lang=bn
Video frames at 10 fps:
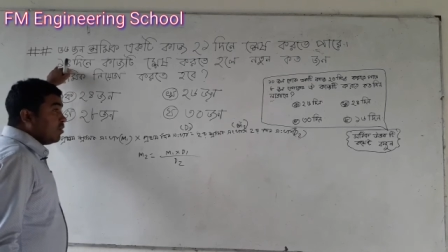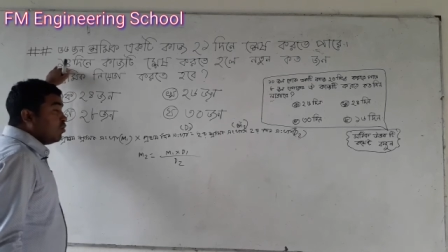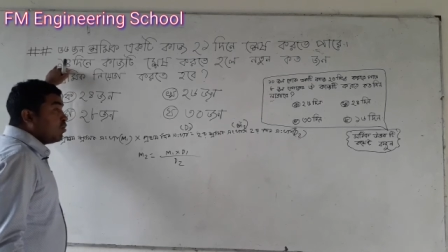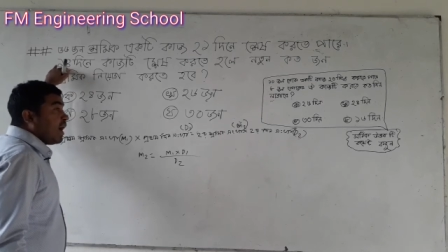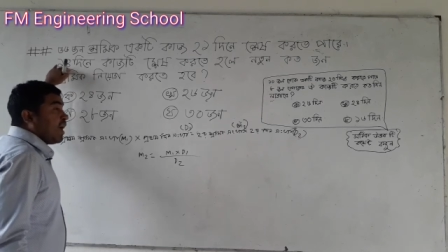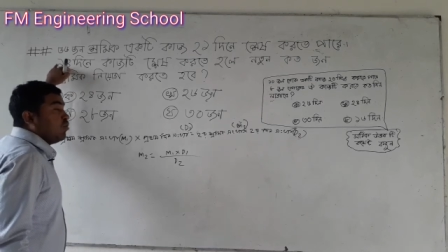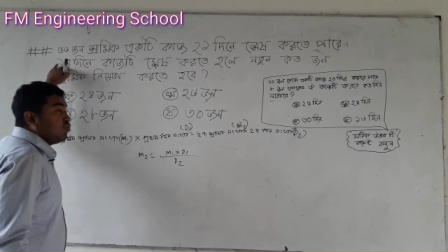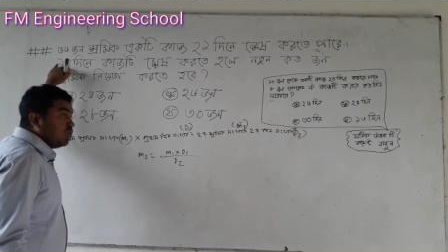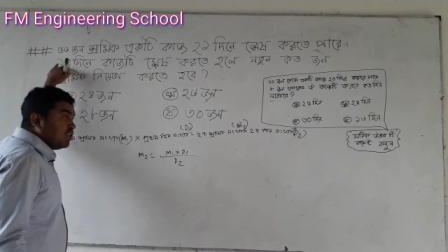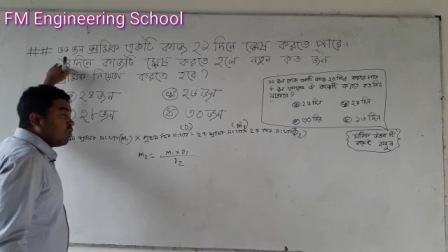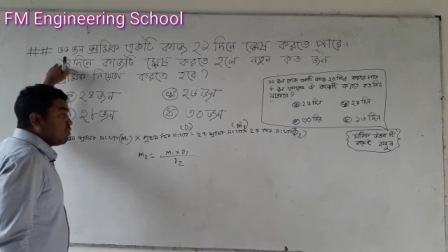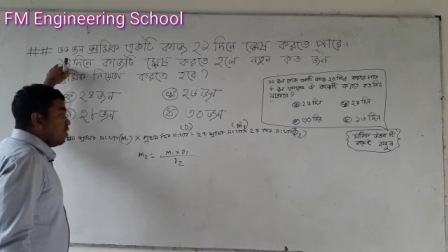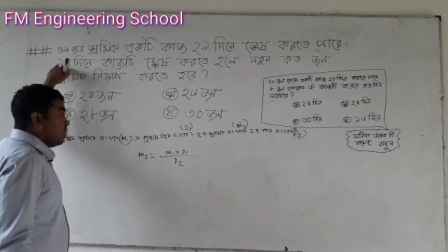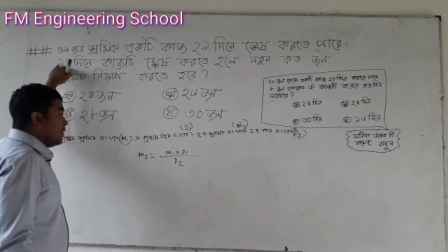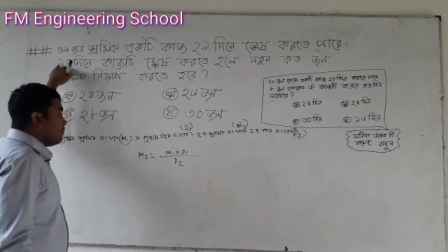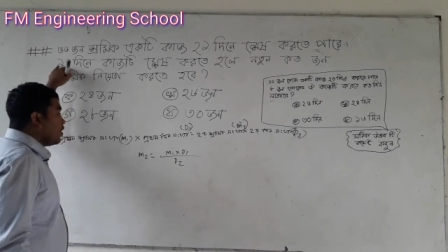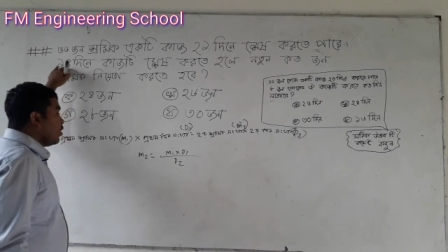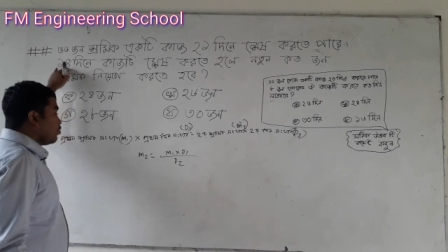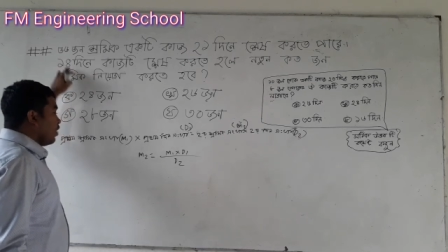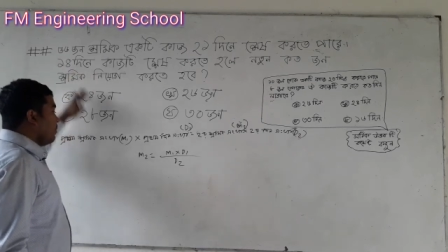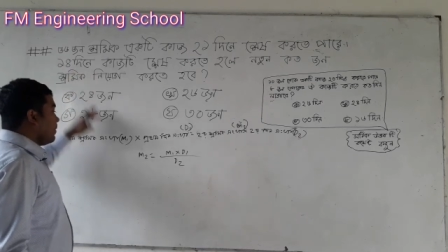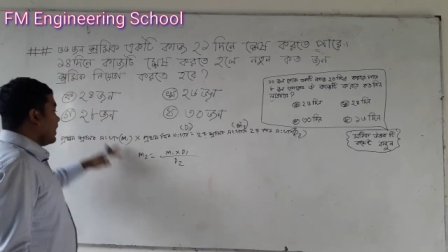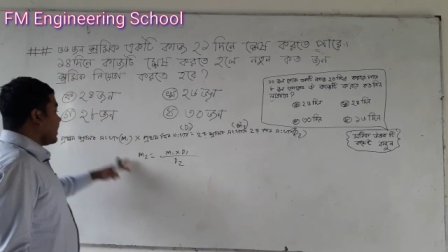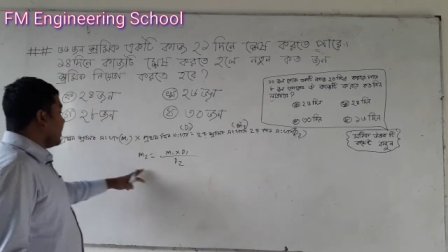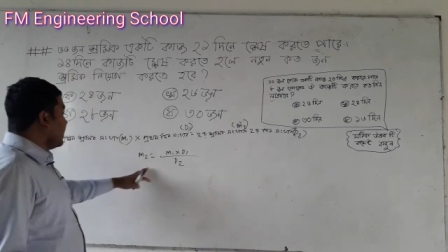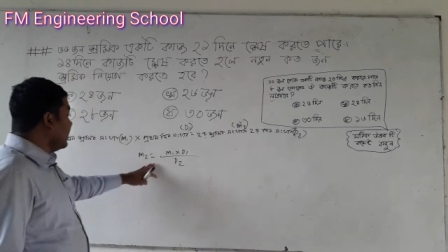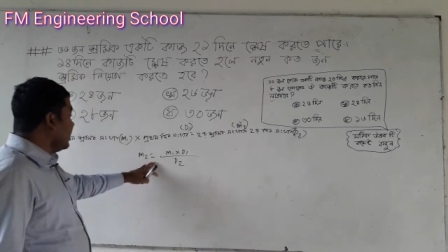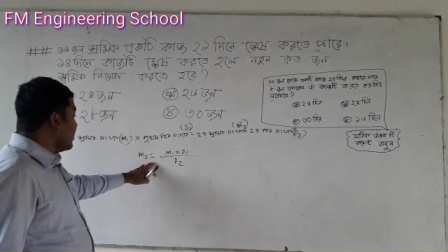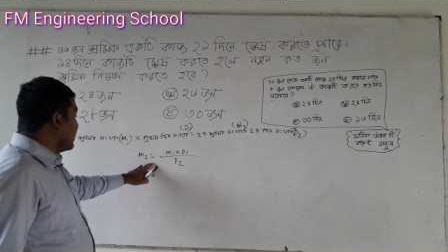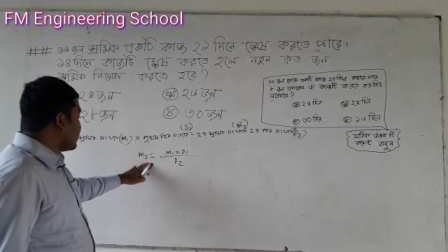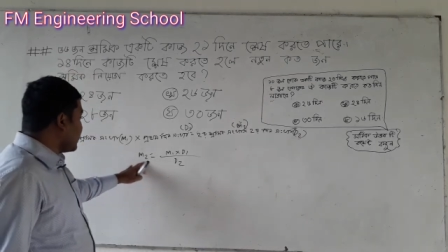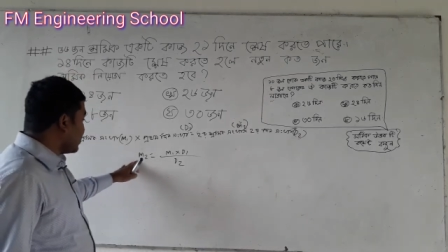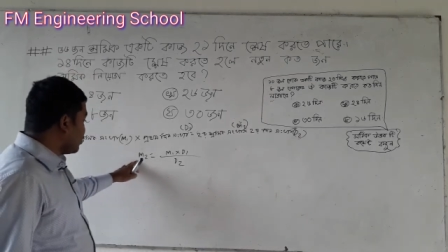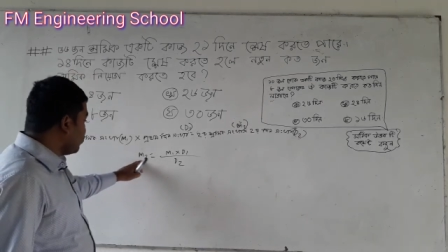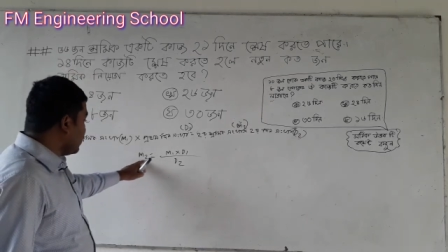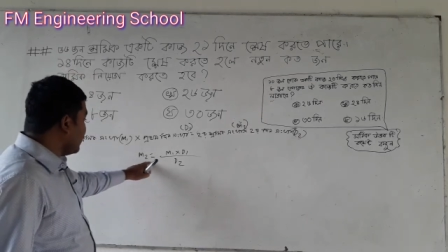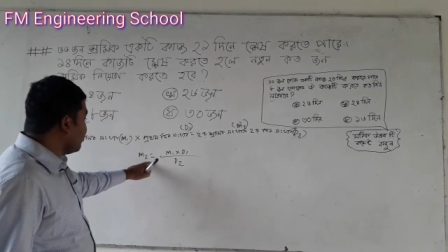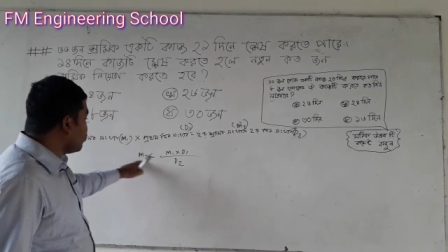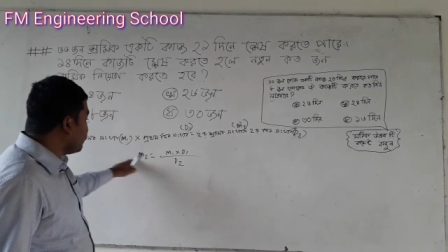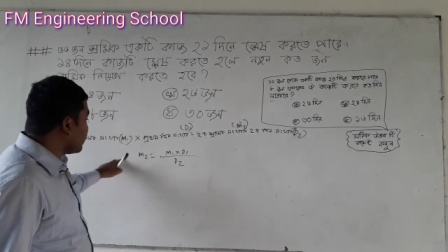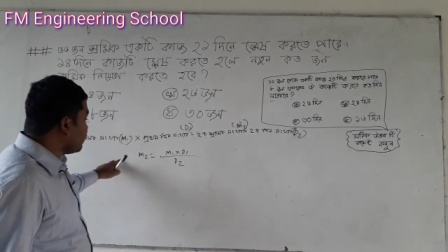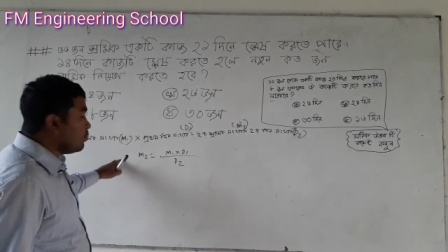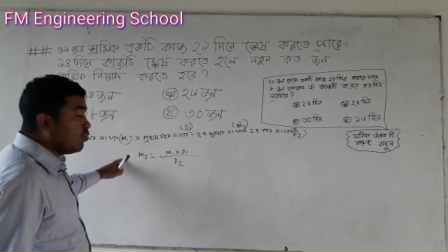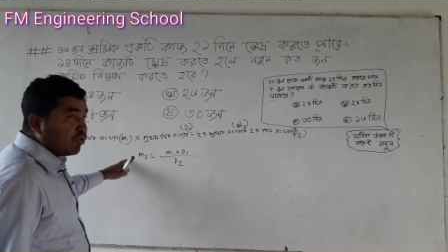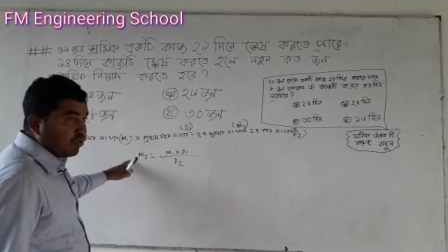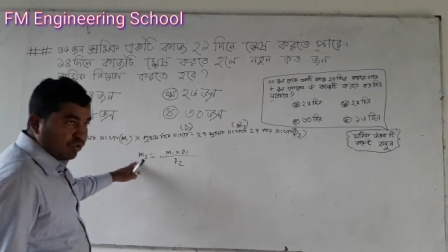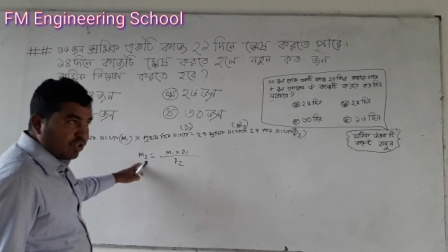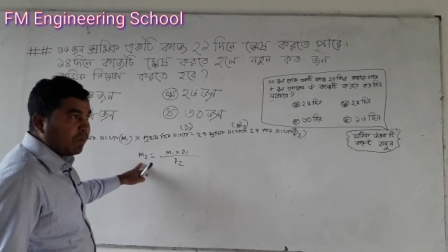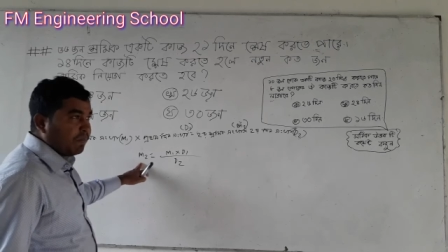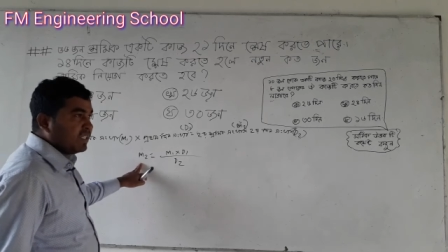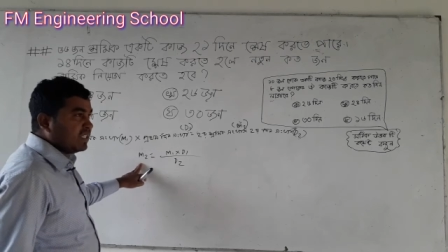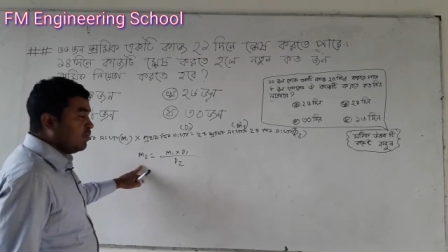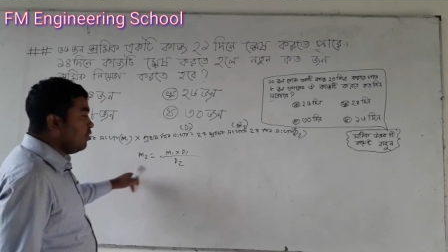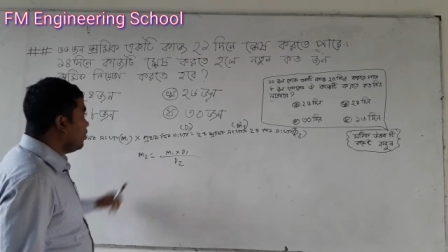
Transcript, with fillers: লোক আরও নতুন নিয়োগ করতে হবে তো আমরা এখানে জাস্ট যদি এম টুর মাধ্যমে মোট লোক সংখ্যা পেয়ে যাব